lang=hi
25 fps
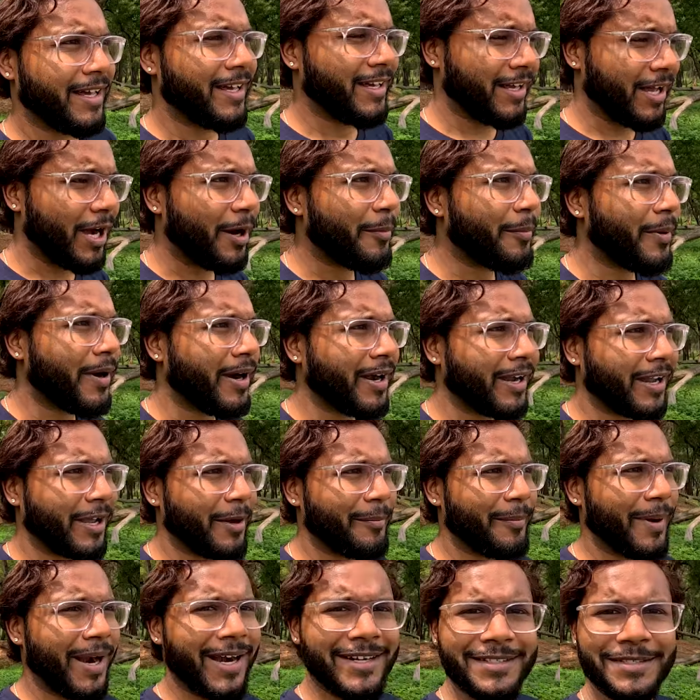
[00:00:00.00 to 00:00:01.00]
यहाँ पर आके
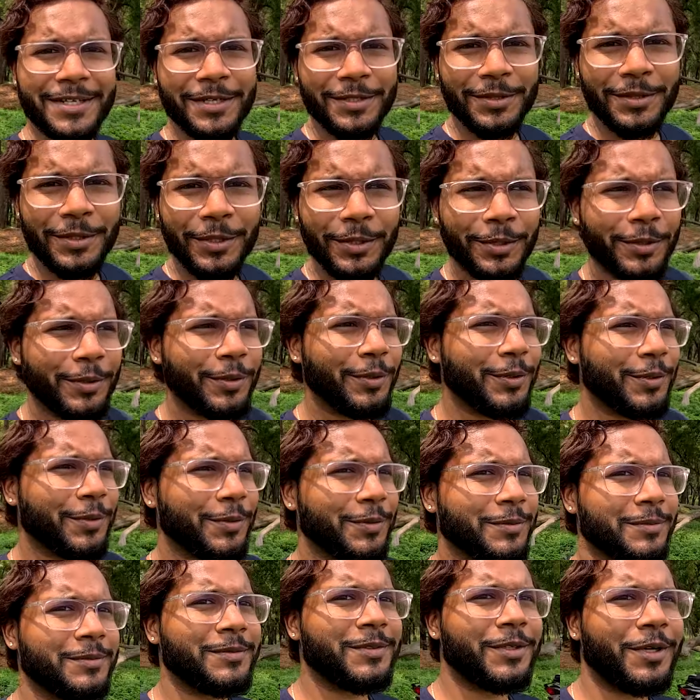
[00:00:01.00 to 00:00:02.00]
बैठ सकते हो
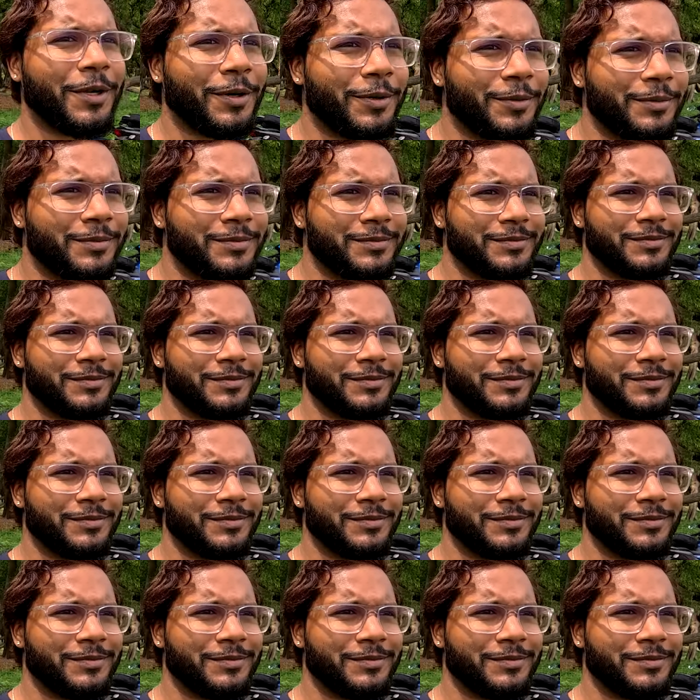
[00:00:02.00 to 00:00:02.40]
यू नो